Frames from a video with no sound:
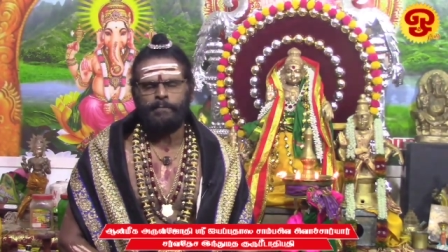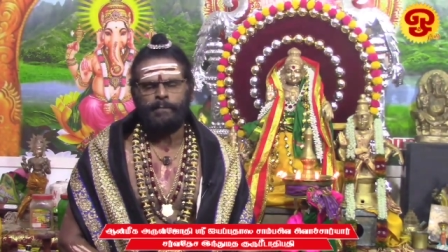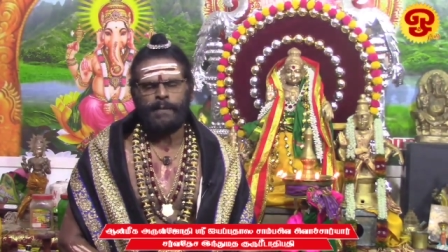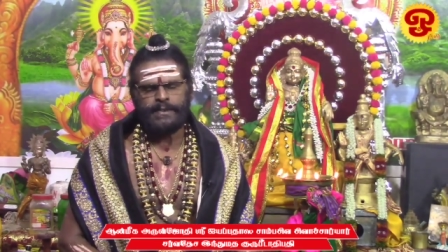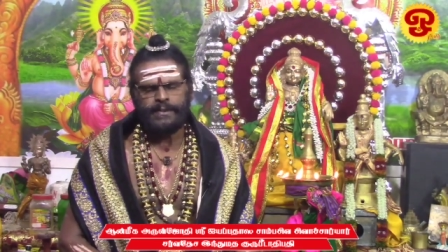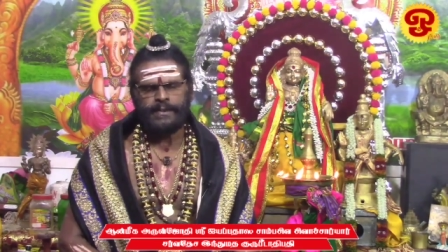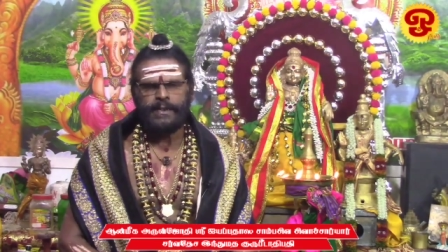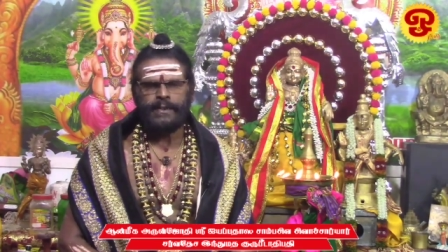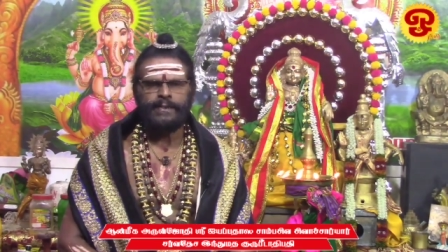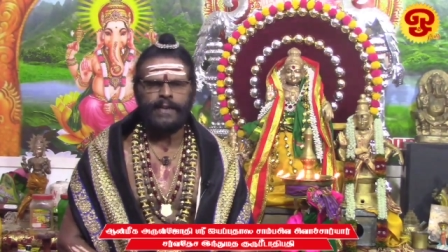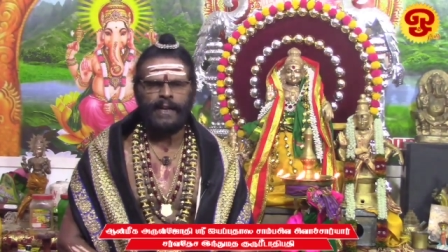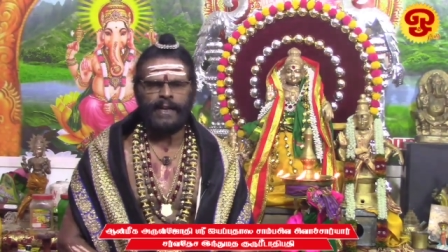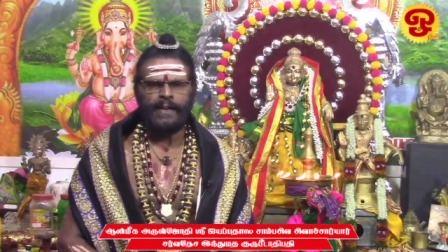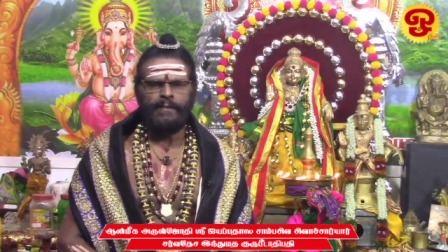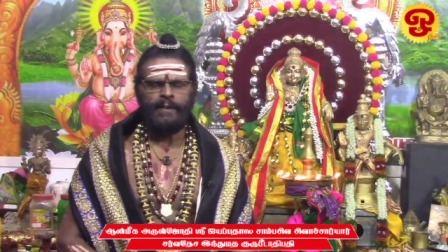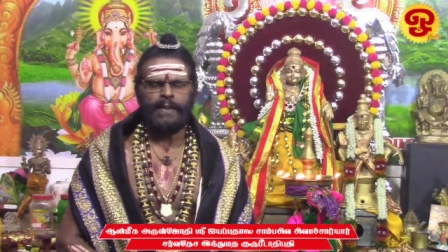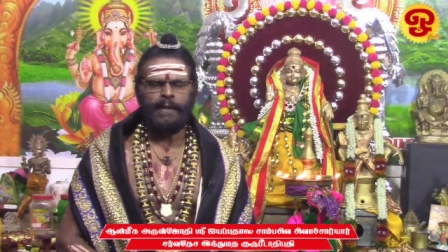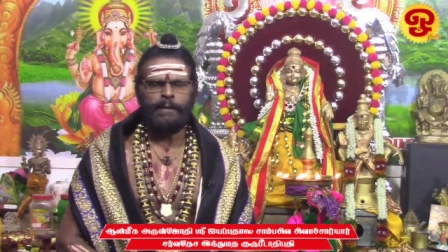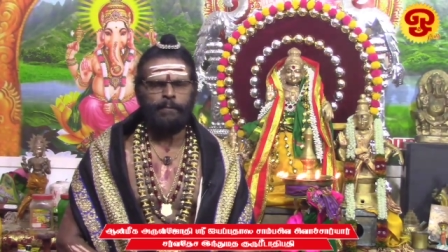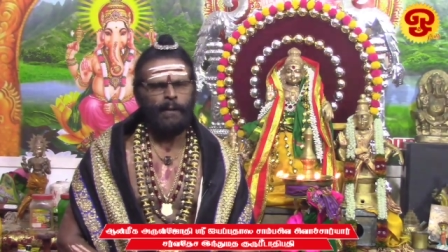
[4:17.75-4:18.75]
பத்து
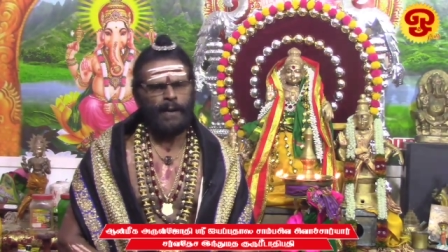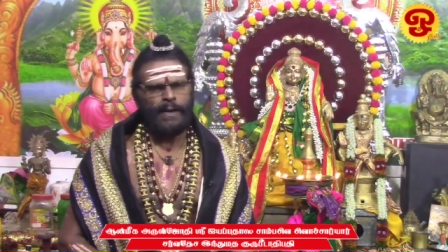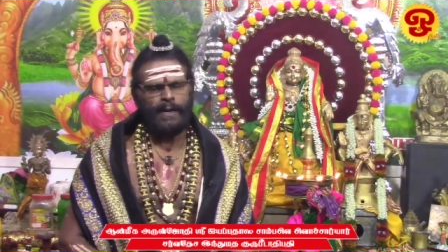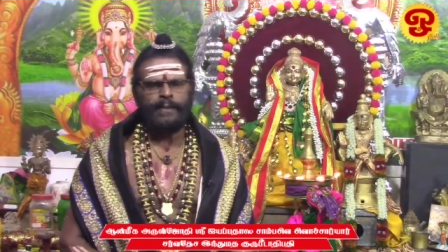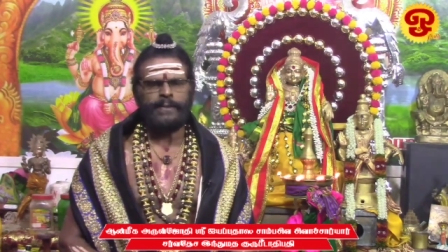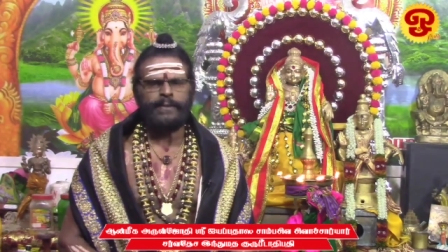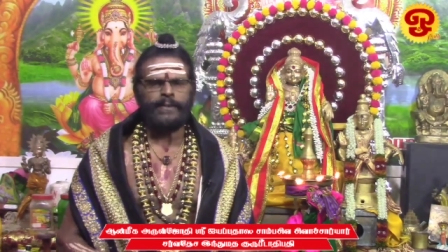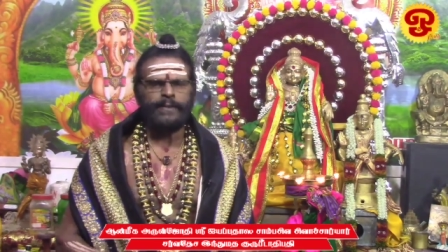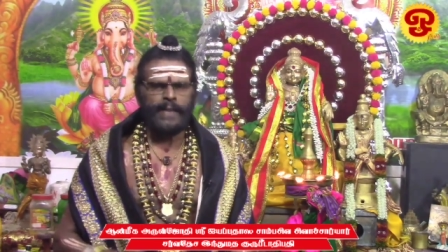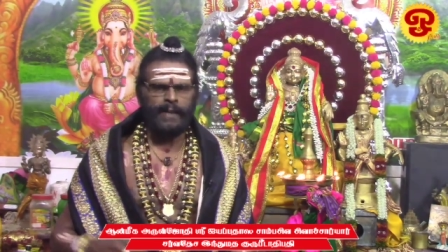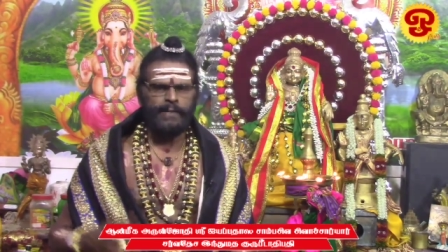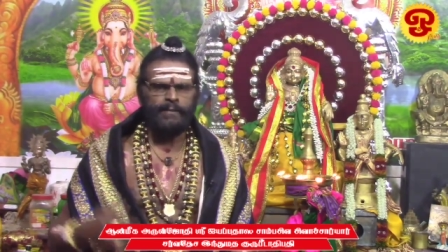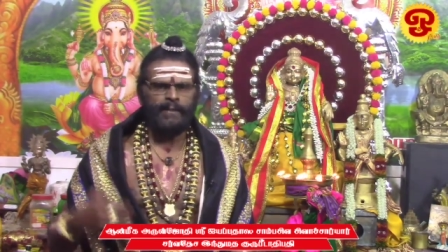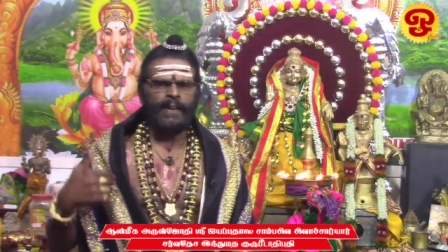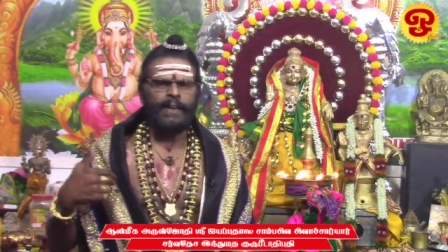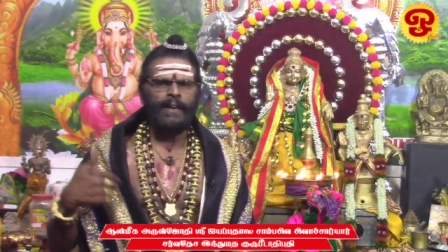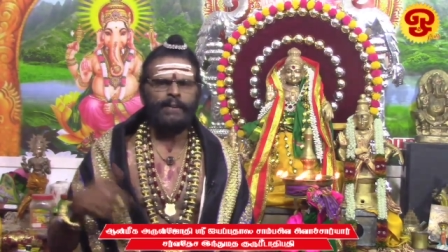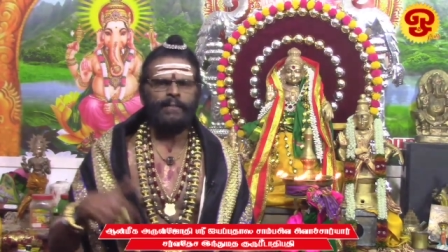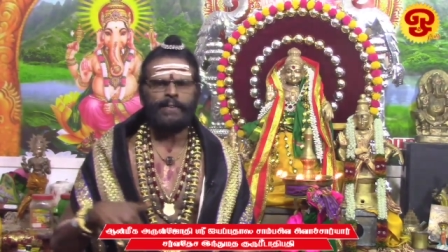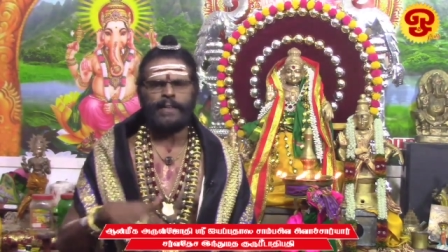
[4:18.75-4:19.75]
தடவை பதினைந்து
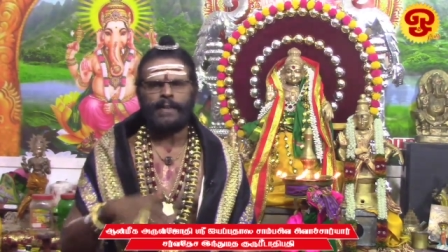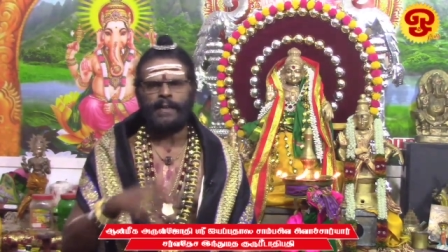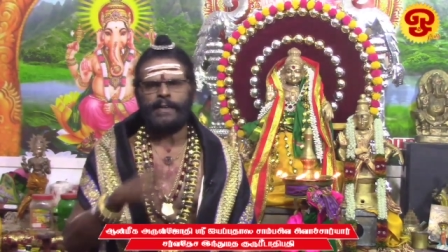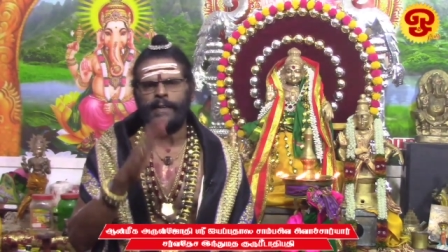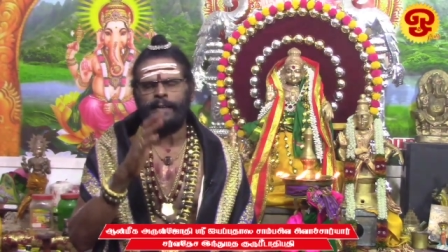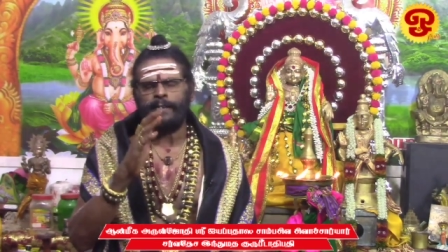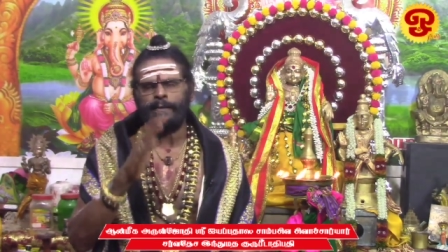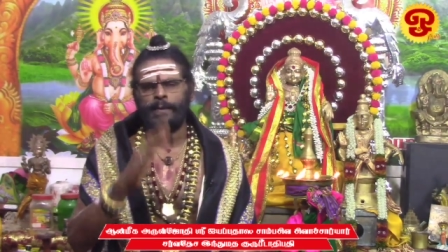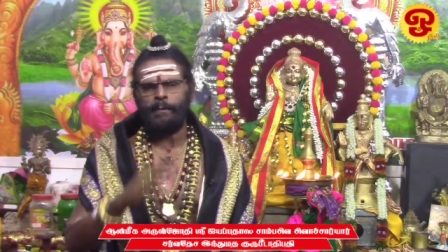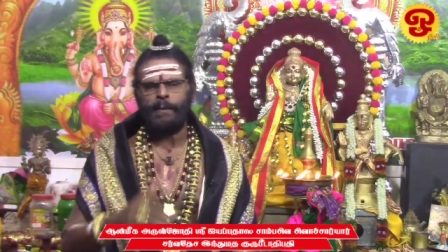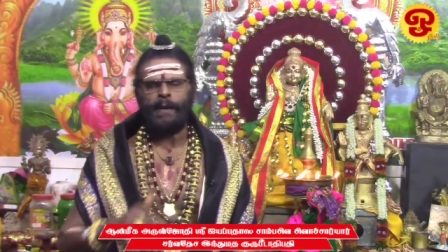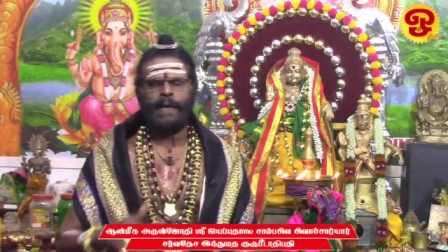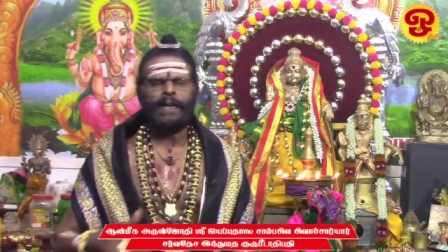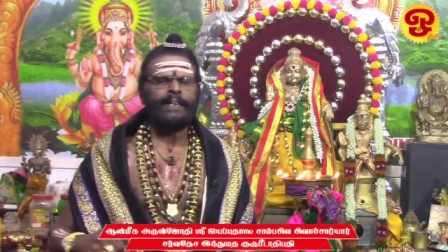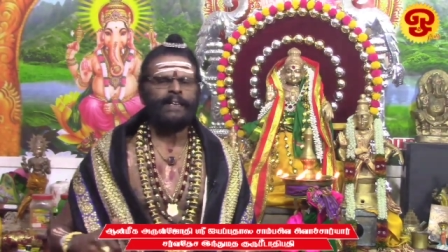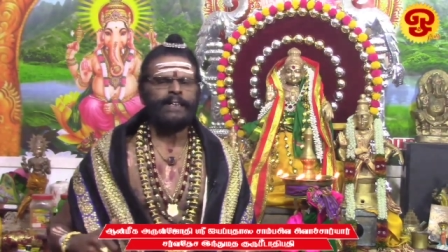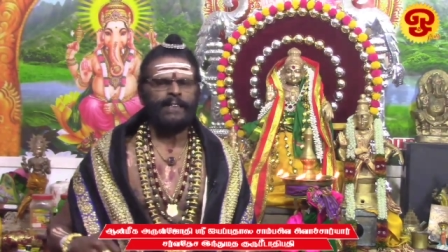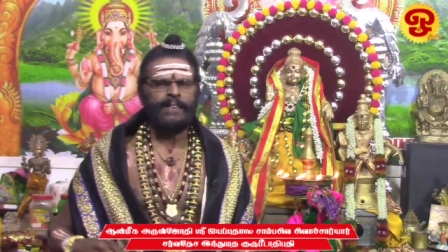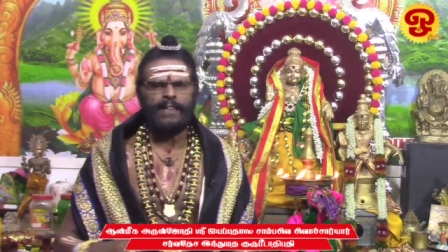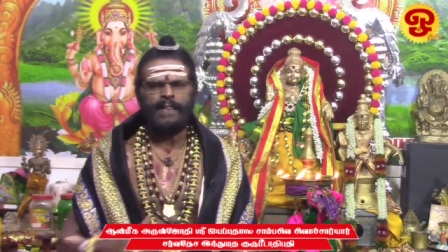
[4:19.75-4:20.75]
தடவைகள் அவர்கள் அந்த
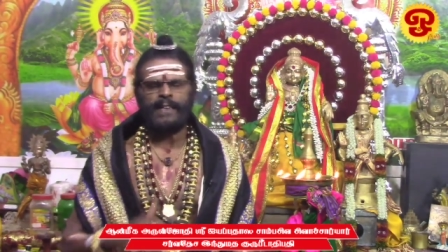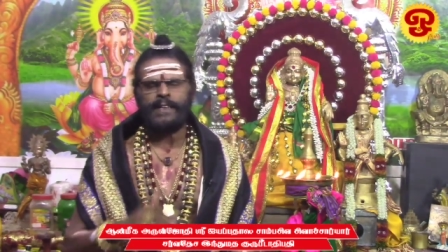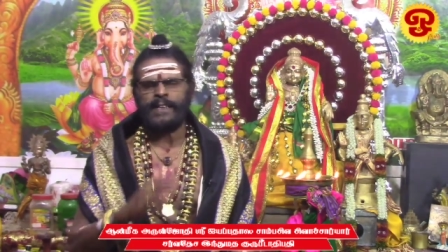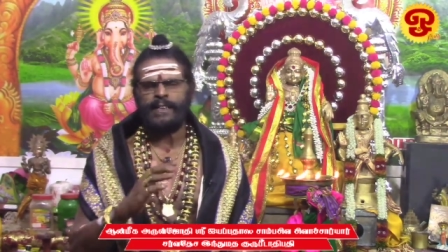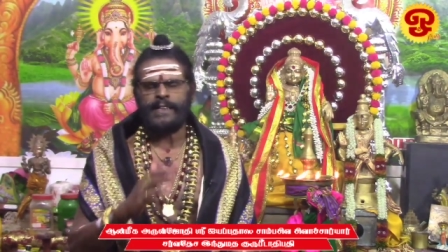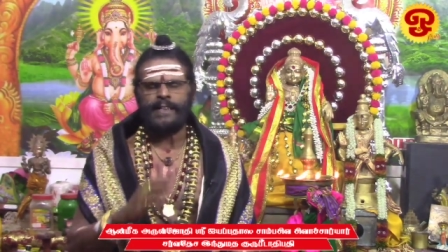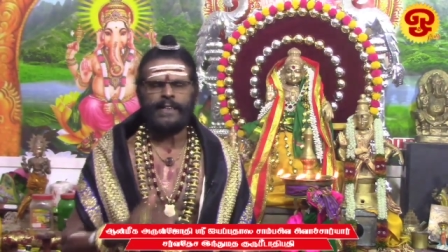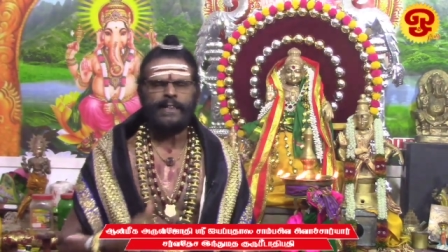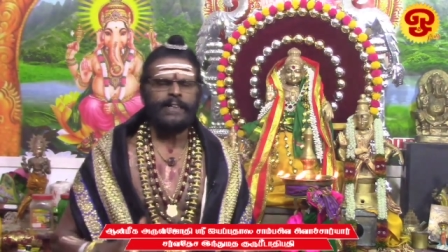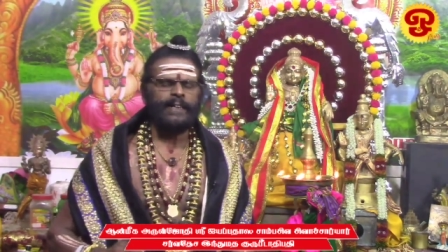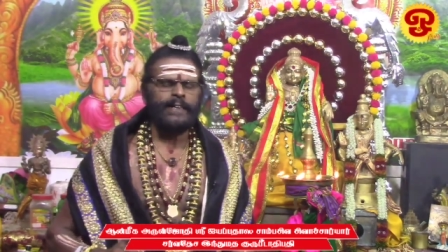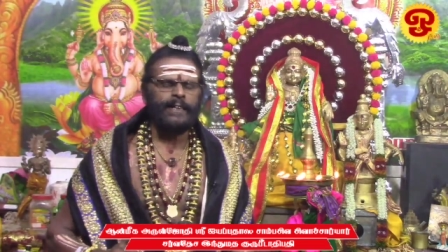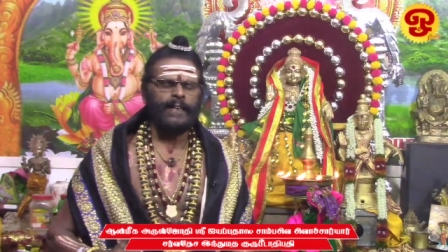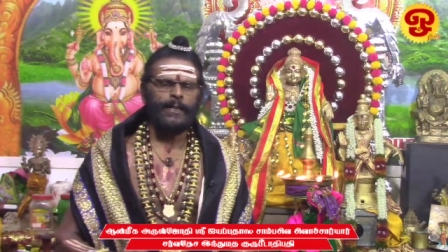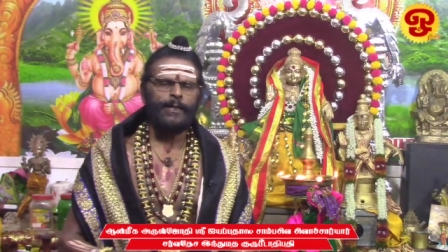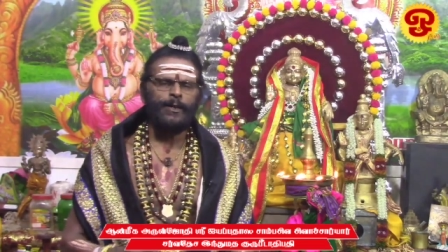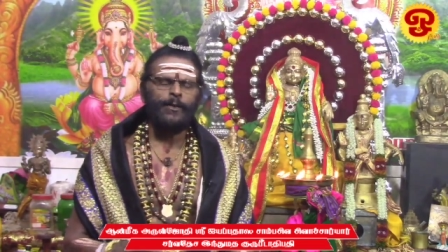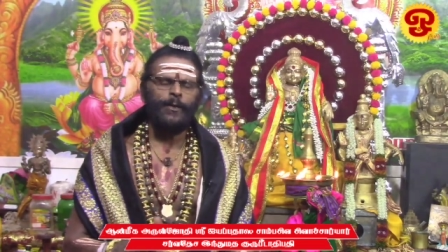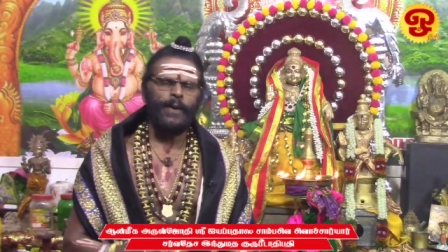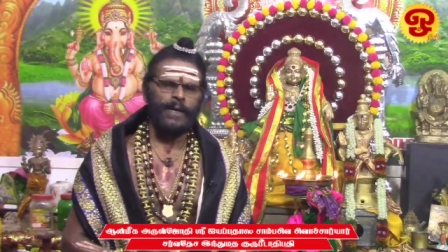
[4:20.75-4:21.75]
மலைக்கு ஏறி ஏறி
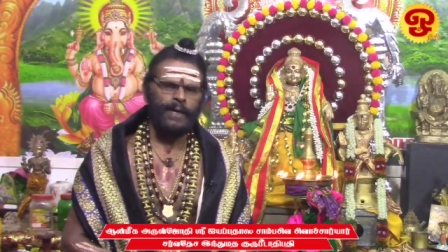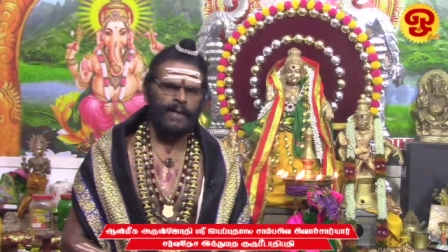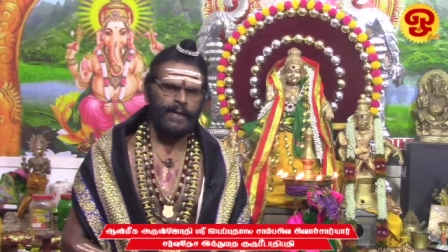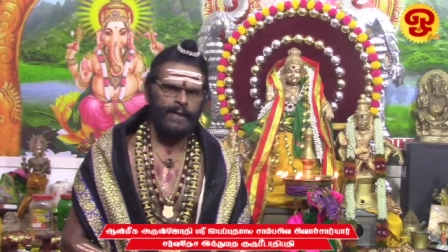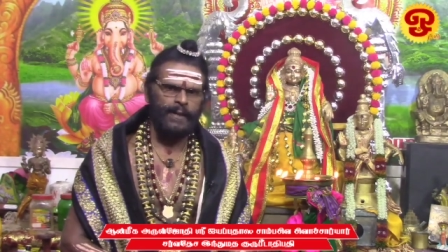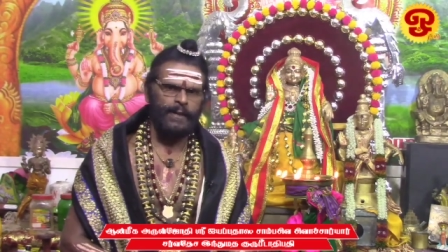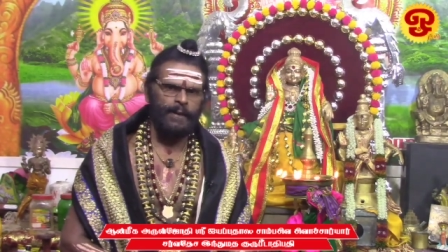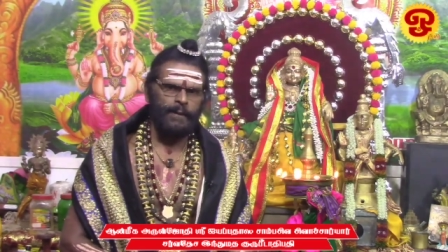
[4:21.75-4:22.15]
இறங்குவார்கள்